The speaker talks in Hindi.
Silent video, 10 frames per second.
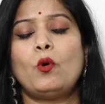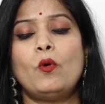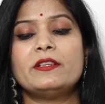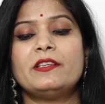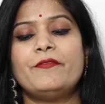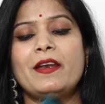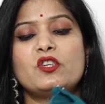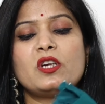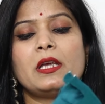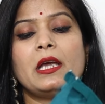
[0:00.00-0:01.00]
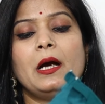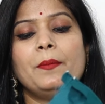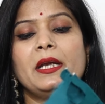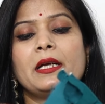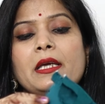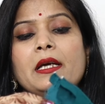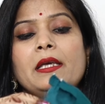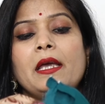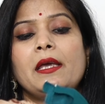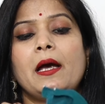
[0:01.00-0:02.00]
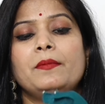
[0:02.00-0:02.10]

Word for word: थोड़ी सी फिनिशिंग की कमी रखी गई है ये